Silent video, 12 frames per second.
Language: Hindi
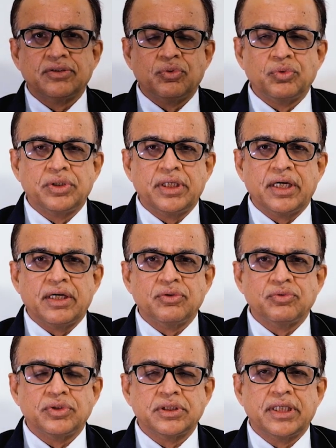होती है
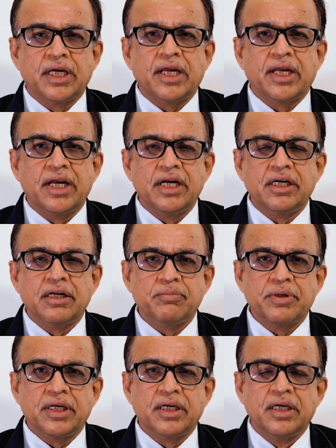उसके हिंट
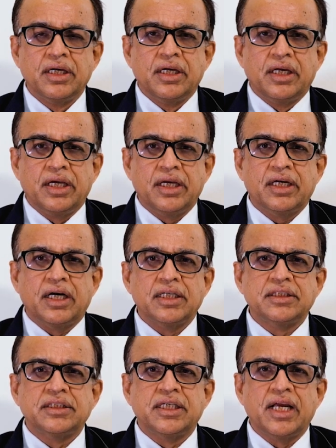हमें एक
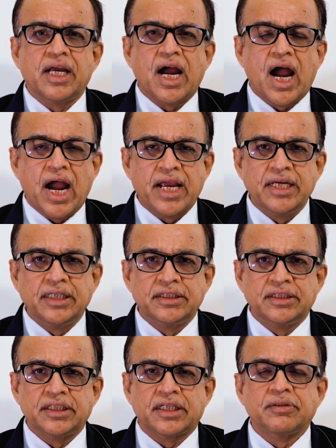अच्छे आई
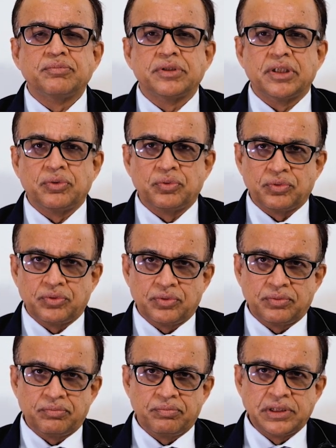चेकअप से हो,
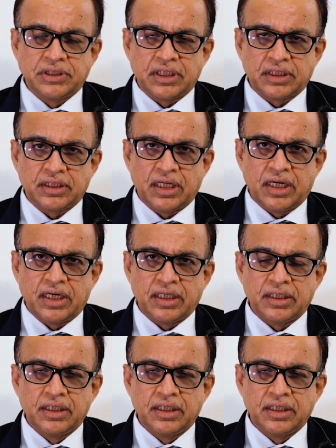मिल सकता है